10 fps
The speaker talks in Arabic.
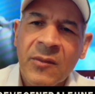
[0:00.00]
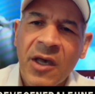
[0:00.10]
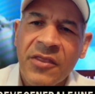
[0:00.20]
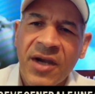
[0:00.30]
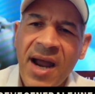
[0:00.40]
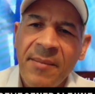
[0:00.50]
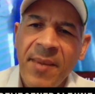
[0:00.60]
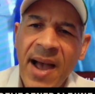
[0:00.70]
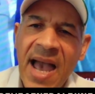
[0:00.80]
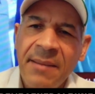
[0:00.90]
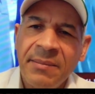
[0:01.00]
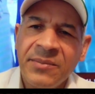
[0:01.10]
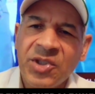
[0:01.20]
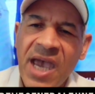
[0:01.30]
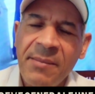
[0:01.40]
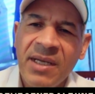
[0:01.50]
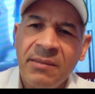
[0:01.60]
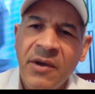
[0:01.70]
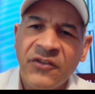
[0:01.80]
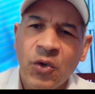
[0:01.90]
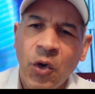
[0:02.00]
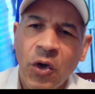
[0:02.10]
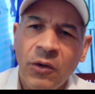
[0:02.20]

إضراب عام شامل مفتوح